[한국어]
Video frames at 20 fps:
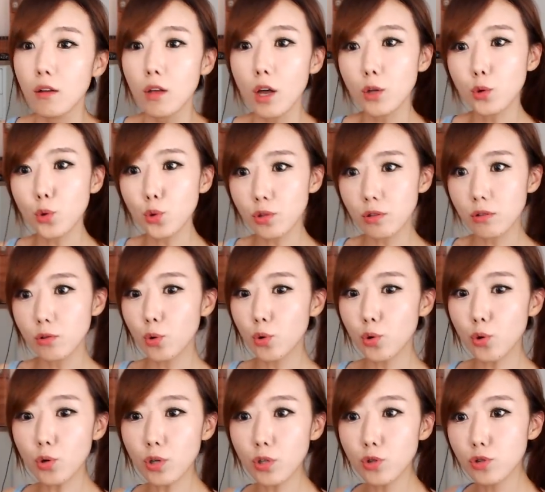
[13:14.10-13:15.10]
야, 너,
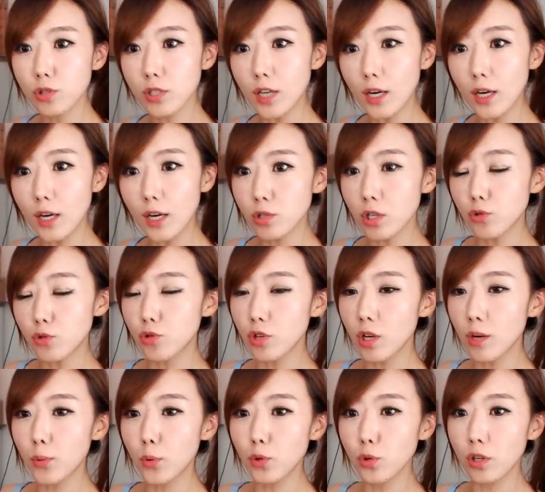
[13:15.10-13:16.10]
너 여기 자동차
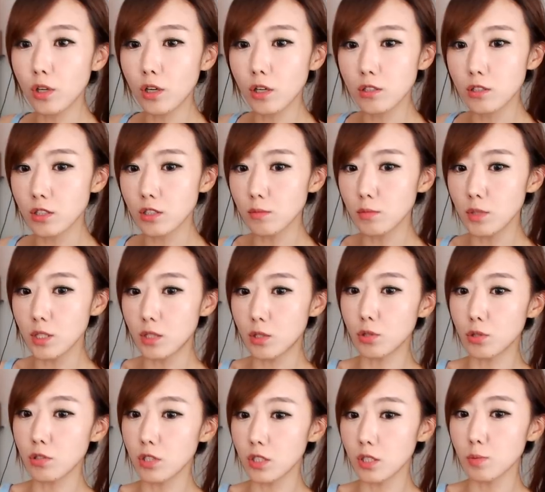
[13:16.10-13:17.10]
뒤에 보니까 지금
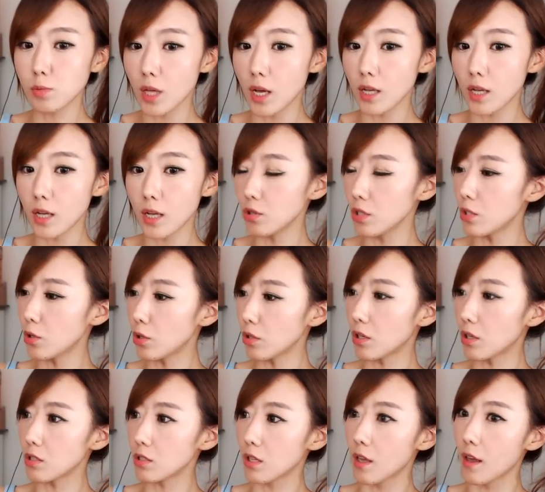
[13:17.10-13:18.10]
2014년
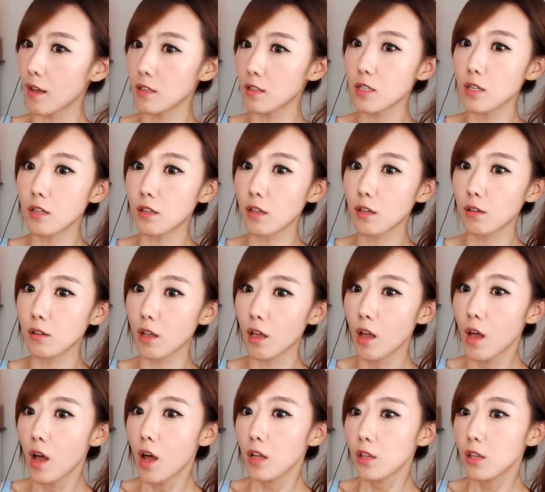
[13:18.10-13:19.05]
1월까지 갱신해야 되는데,